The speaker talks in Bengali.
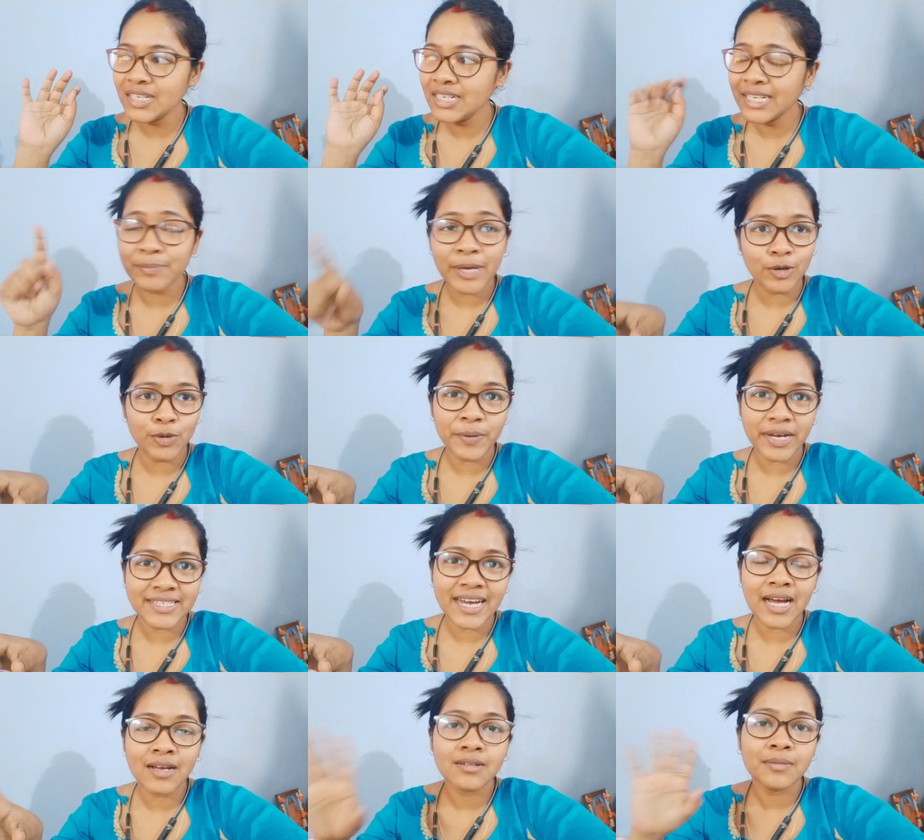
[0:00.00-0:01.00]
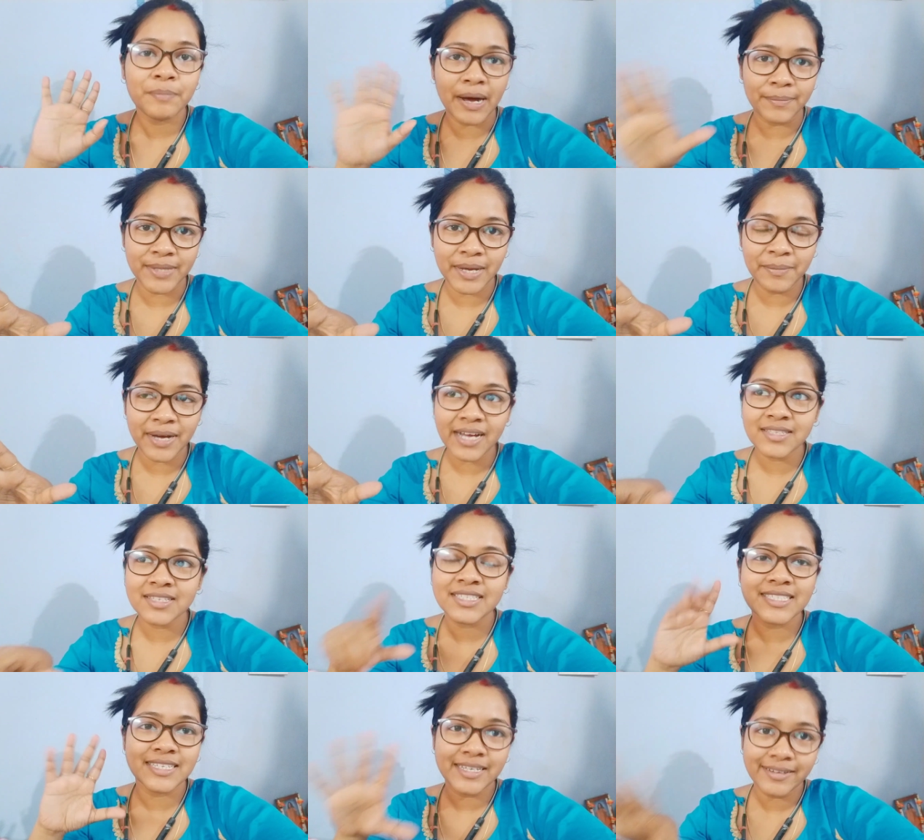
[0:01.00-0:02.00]
এটা বেগুন ভাজা পাবদা মাছ
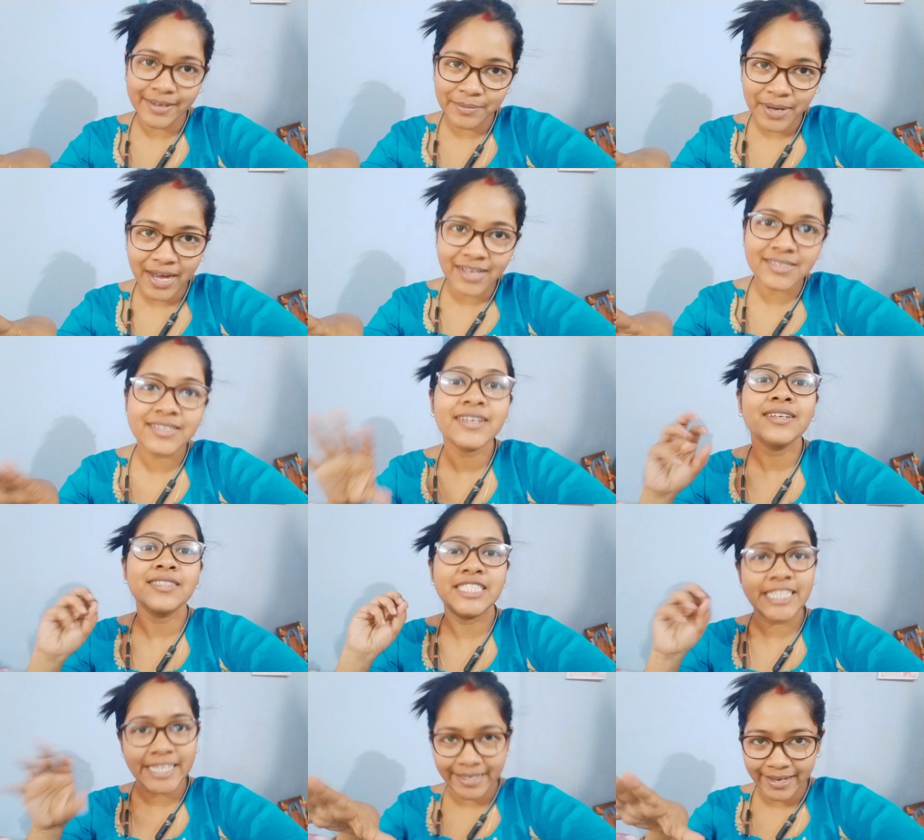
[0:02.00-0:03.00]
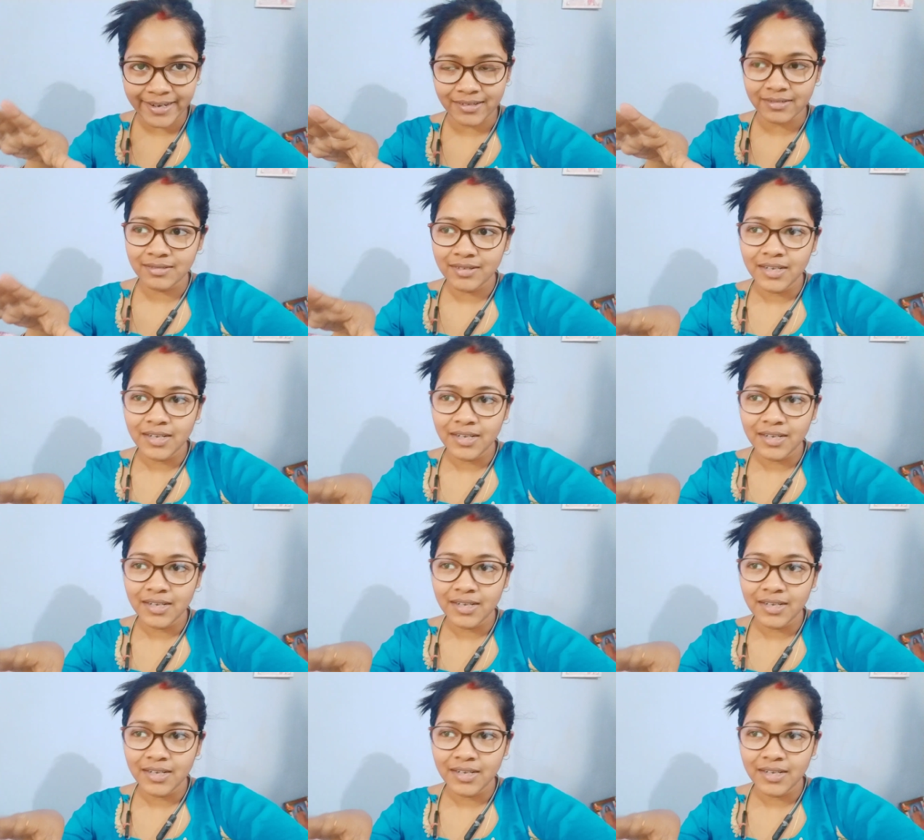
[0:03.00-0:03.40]
চিংড়ি মাছ চিকেন